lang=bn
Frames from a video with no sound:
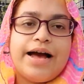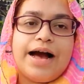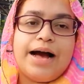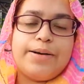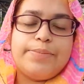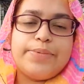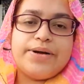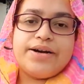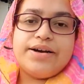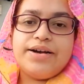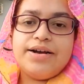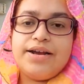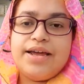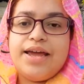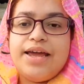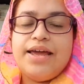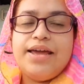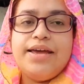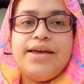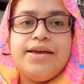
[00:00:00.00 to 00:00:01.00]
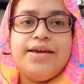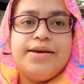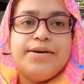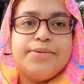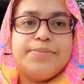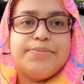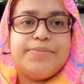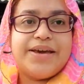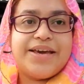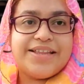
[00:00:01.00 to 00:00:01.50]
আমার এই
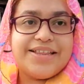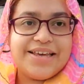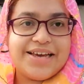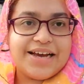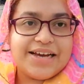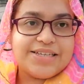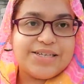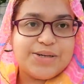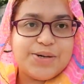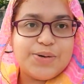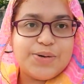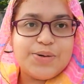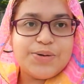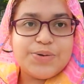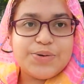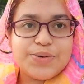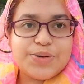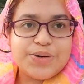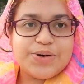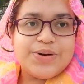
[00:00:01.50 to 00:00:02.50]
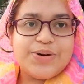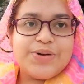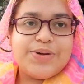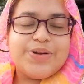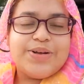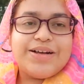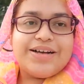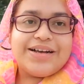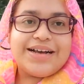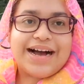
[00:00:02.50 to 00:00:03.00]
মেহেদি গাছগুলোর
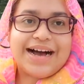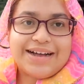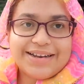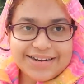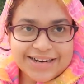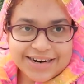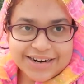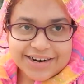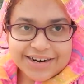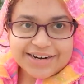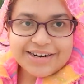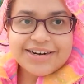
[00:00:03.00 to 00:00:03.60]
কালার